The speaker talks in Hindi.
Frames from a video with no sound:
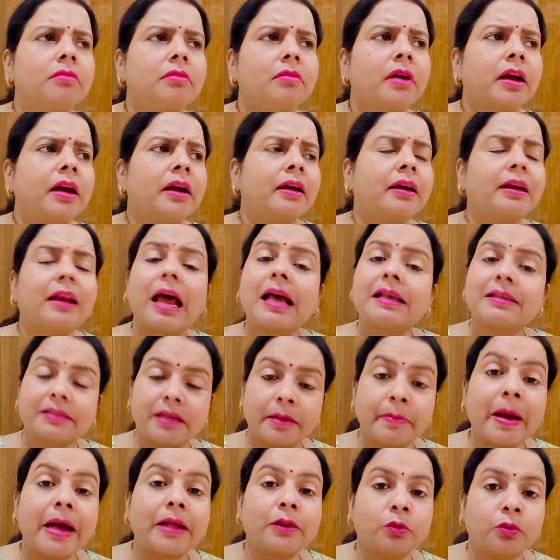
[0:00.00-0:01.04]
क्लास की
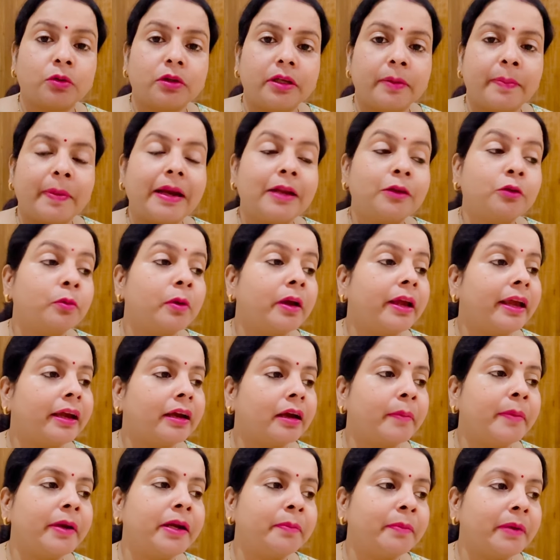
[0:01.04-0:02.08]
बात होती है पहले तो एक
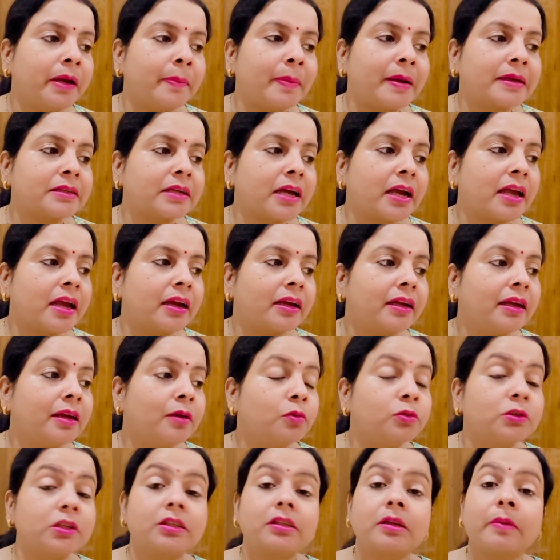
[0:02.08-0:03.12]
कमेंट मेरे पास आया कि
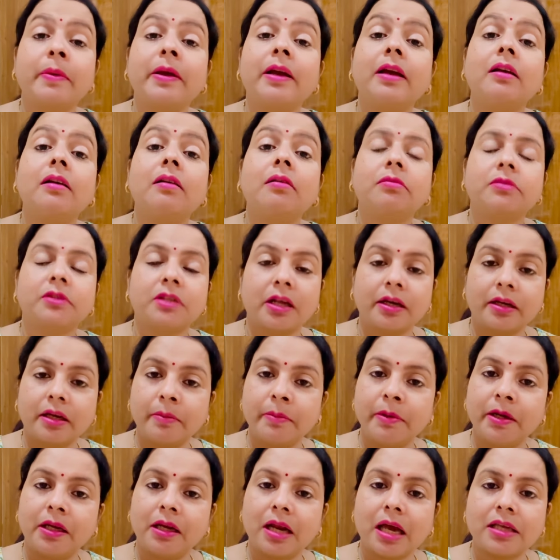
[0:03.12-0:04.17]
उसी समय सर की
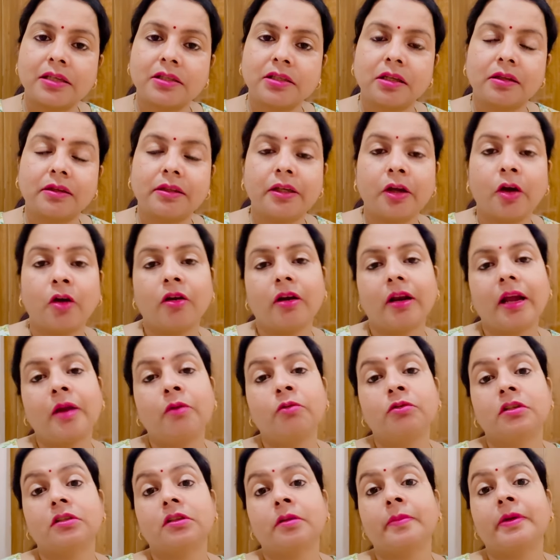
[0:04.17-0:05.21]
भी क्लास चलती है ऑनलाइन
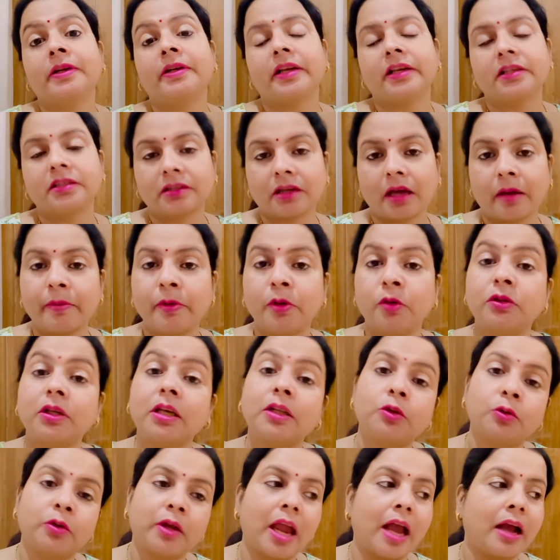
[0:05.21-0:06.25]
उसी समय टेस्ट का भी होता है
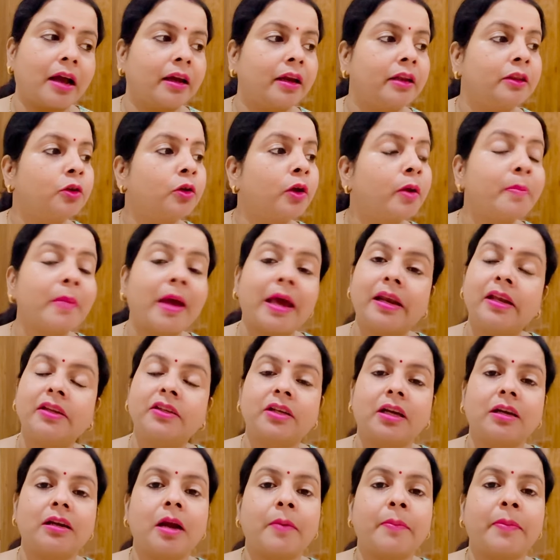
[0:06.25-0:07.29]
तो क्या करें तो कि मैनेज
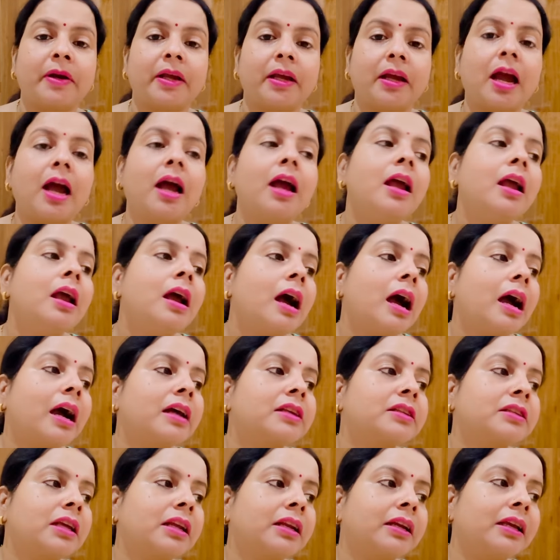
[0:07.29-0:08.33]
करना पड़ेगा अगर
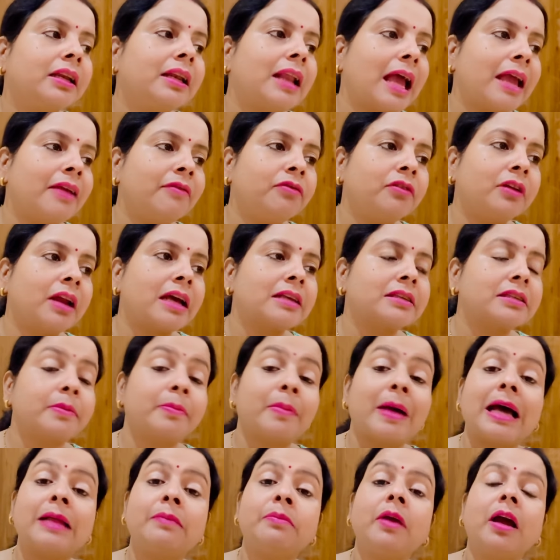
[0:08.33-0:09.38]
सर की लाइव क्लास
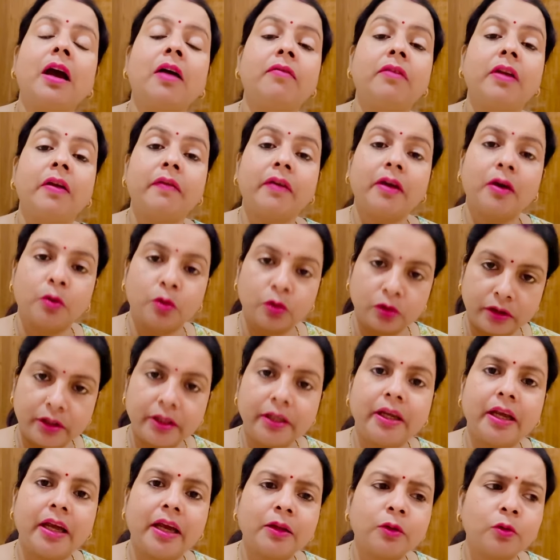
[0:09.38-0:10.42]
बाद में अवेलेबल
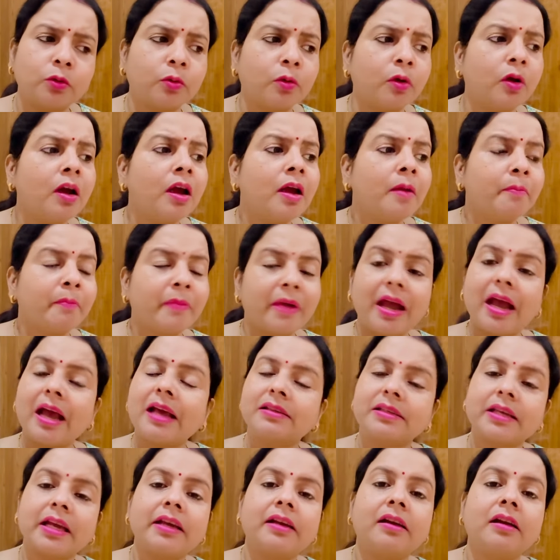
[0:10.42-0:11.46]
होती है तो मैं
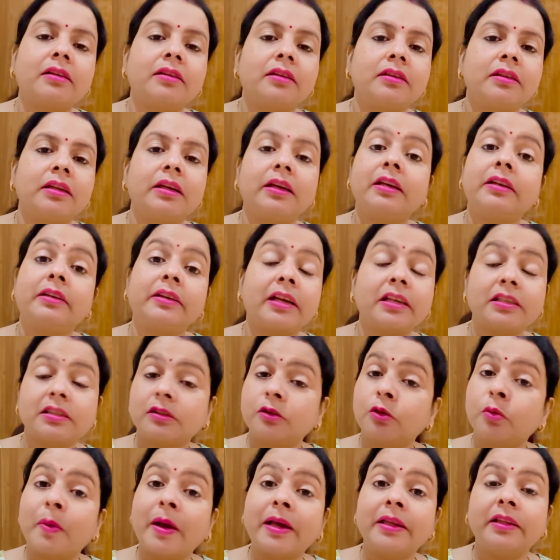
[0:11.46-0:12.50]
ऐसा ही करती थी कि टेस्ट
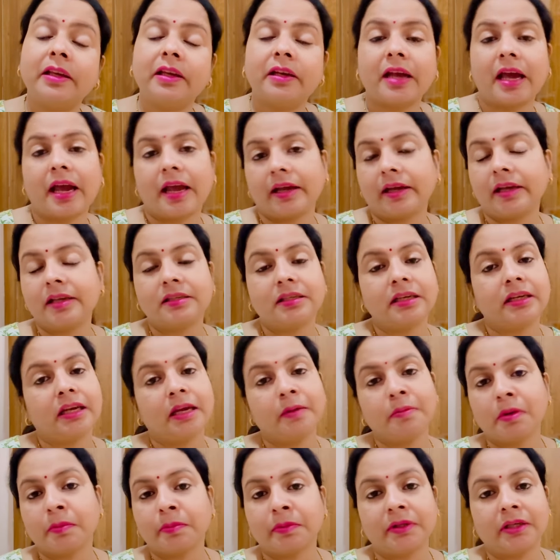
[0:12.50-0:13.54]
तो भाई देना है किसी
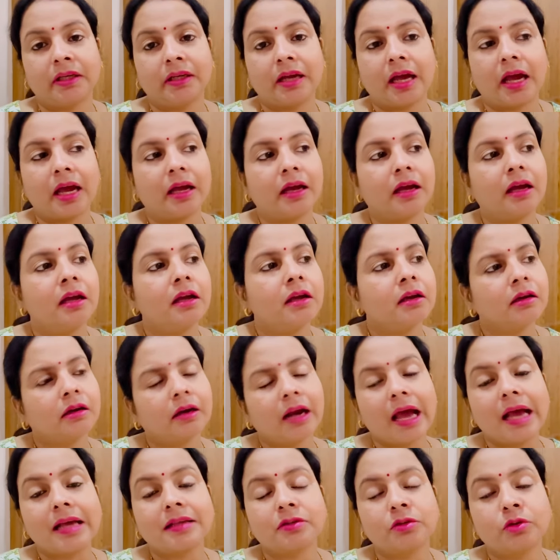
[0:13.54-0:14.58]
कीमत पर देना है
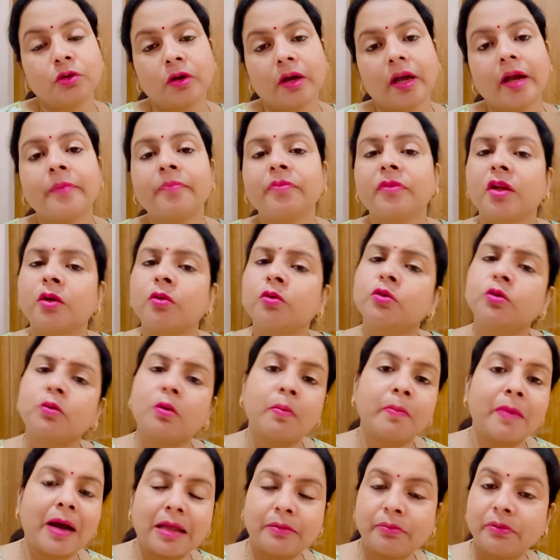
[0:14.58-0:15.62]
क्लास जो है उसको
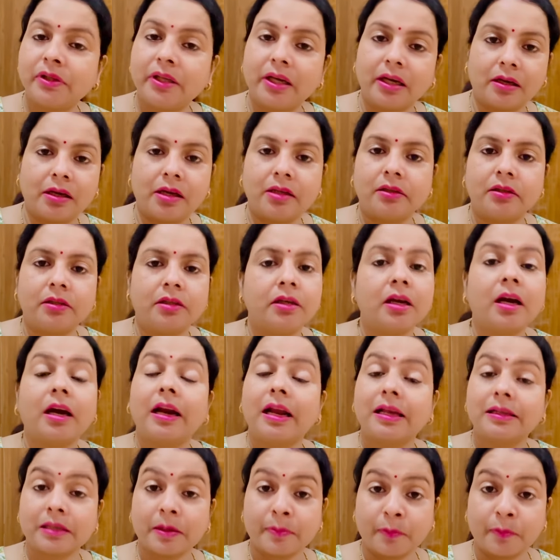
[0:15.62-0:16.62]
मैं बाद में देख लेती थी अगर ऐसा